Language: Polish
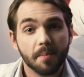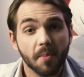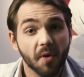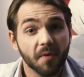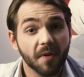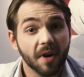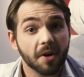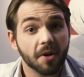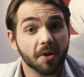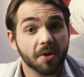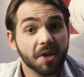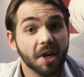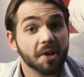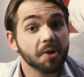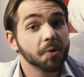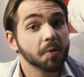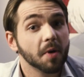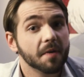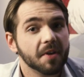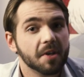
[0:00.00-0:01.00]
Mowa o
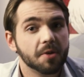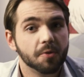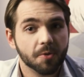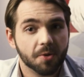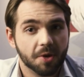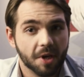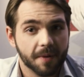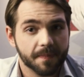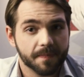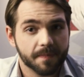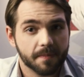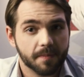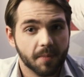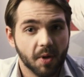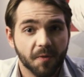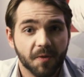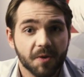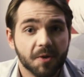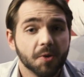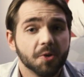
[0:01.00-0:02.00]
Jarosławie Dudzie,
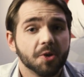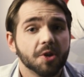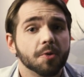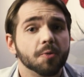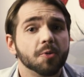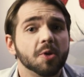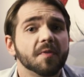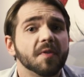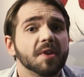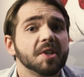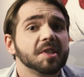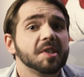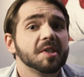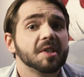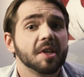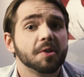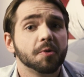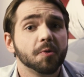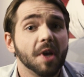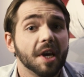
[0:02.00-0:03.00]
profesorze
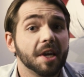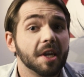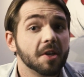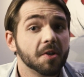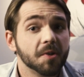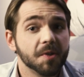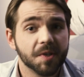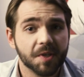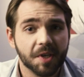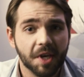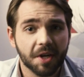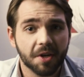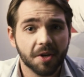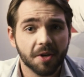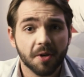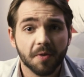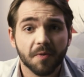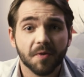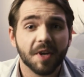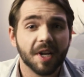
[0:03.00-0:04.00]
Uniwersytetu
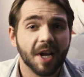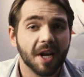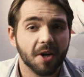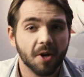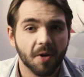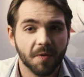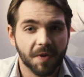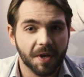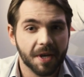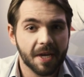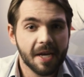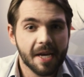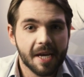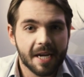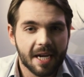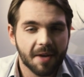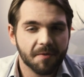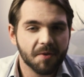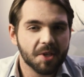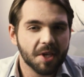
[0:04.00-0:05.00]
Jagiellońskiego w Krakowie
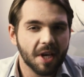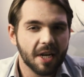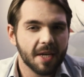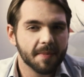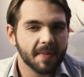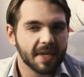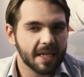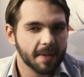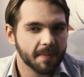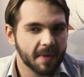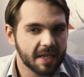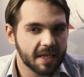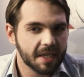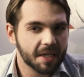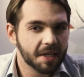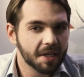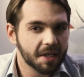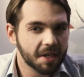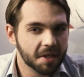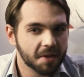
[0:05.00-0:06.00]
na Wydziale
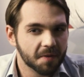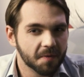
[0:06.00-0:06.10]
Matematyki i